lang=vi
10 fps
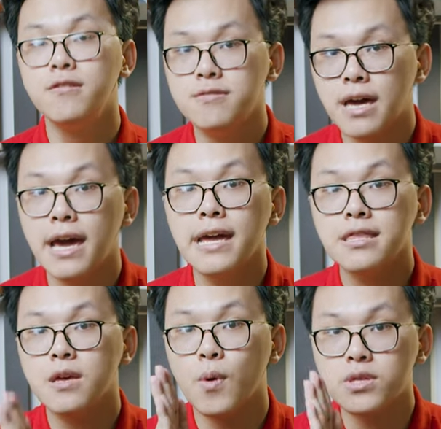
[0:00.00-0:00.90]
Như thế
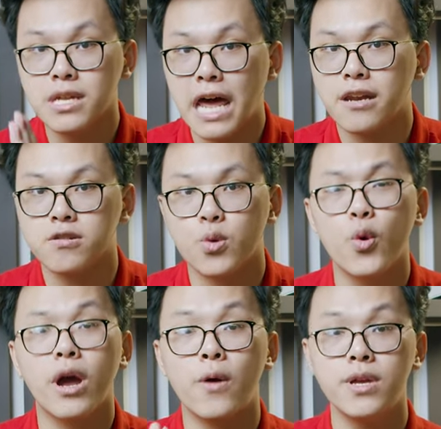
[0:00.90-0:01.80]
thì mới có thể đạt được tốc
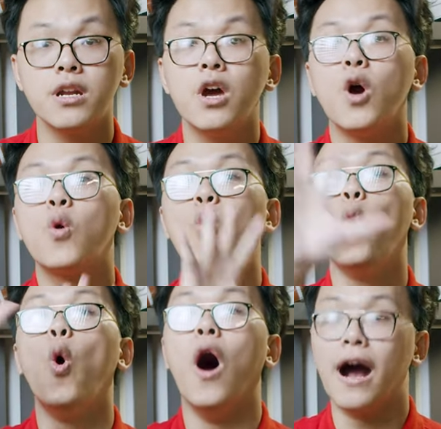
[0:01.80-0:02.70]
độ cao nhất
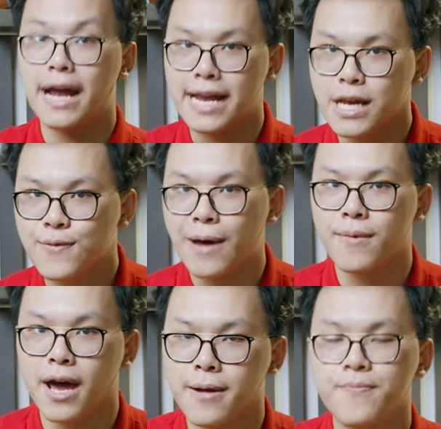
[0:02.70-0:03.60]
của cái kit RAM
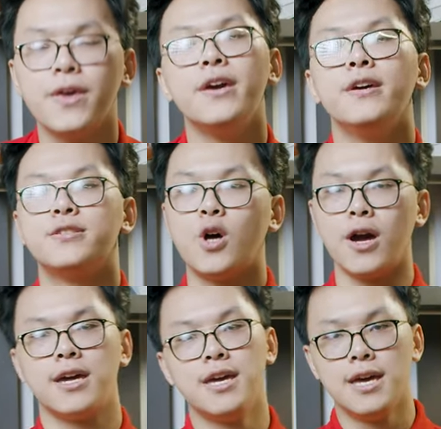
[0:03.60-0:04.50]
đấy. Rồi,
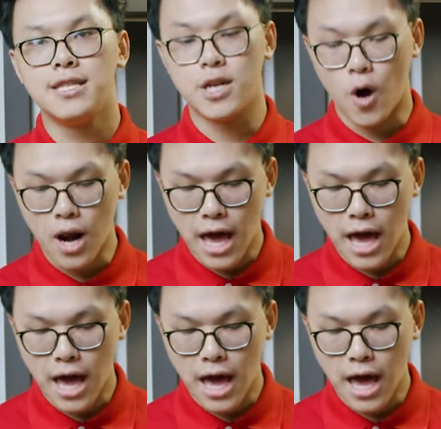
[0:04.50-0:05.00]
thì đó